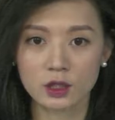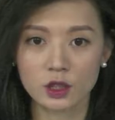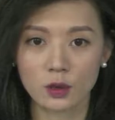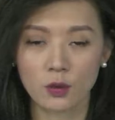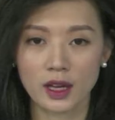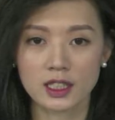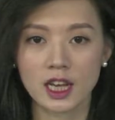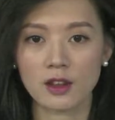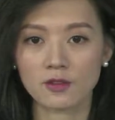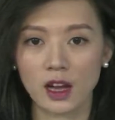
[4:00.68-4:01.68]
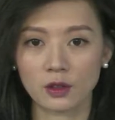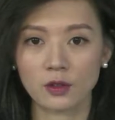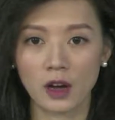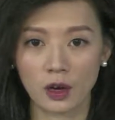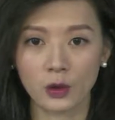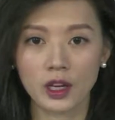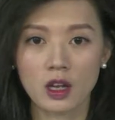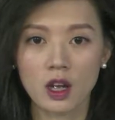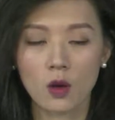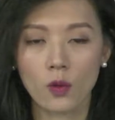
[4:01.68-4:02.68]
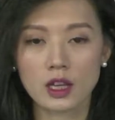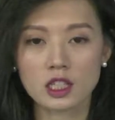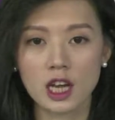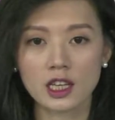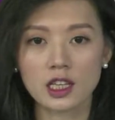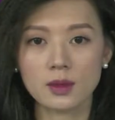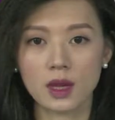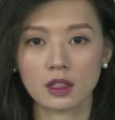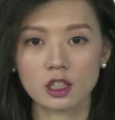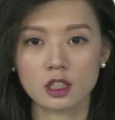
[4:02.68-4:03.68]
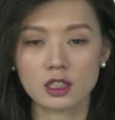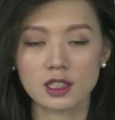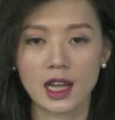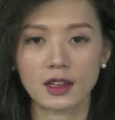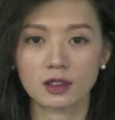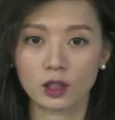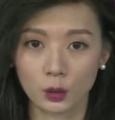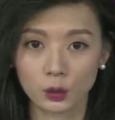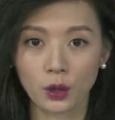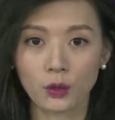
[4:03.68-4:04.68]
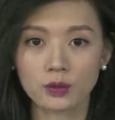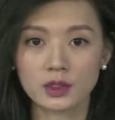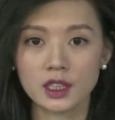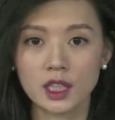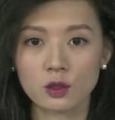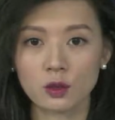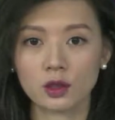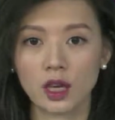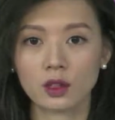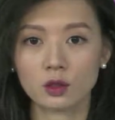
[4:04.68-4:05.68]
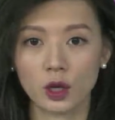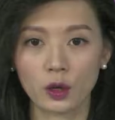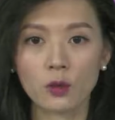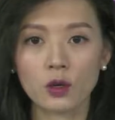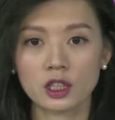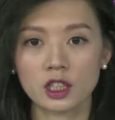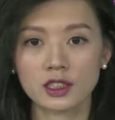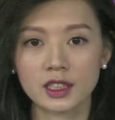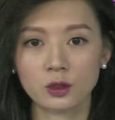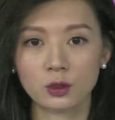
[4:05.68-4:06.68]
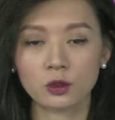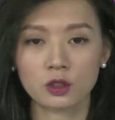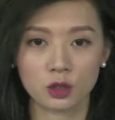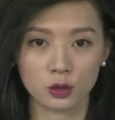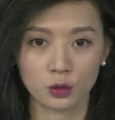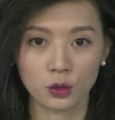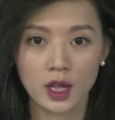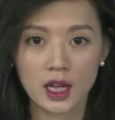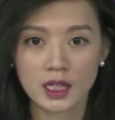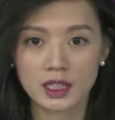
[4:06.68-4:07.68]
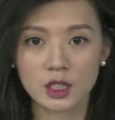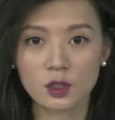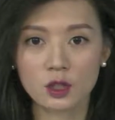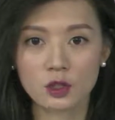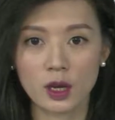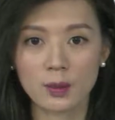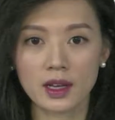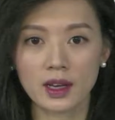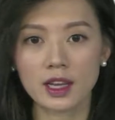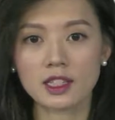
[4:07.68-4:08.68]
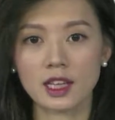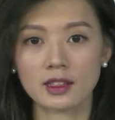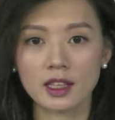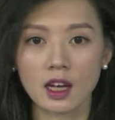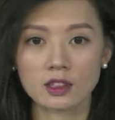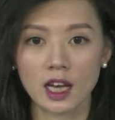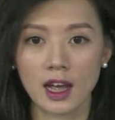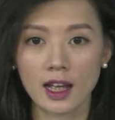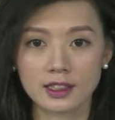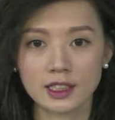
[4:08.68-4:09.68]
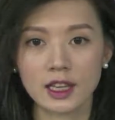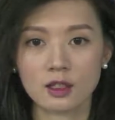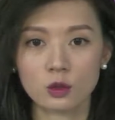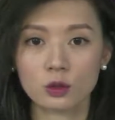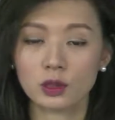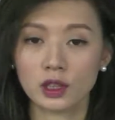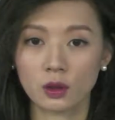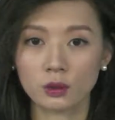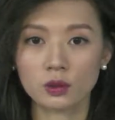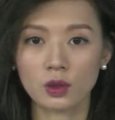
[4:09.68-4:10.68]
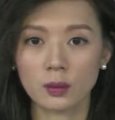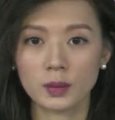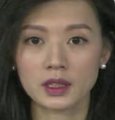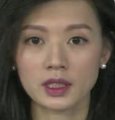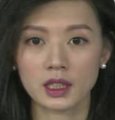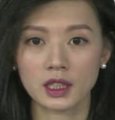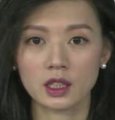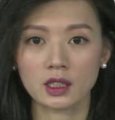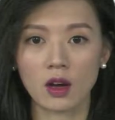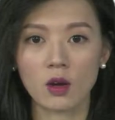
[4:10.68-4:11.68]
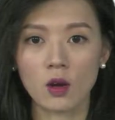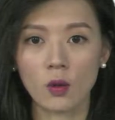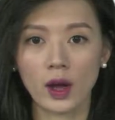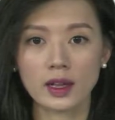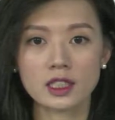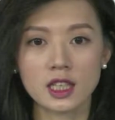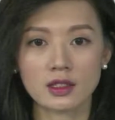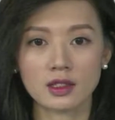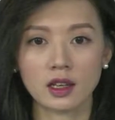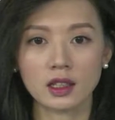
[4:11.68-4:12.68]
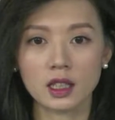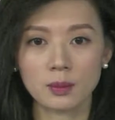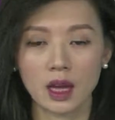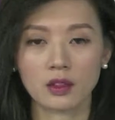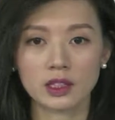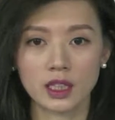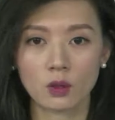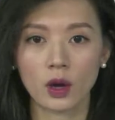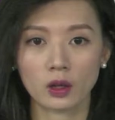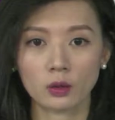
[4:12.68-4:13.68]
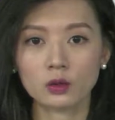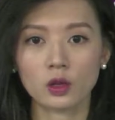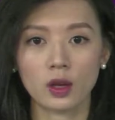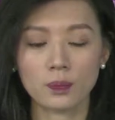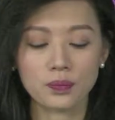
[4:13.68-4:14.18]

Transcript: 制、完善法律法规、完善疫苗的生产、流通、接种的全过程监督制度，即日全面开展调查案件处理工作，并且提高完善的疫苗监管工作。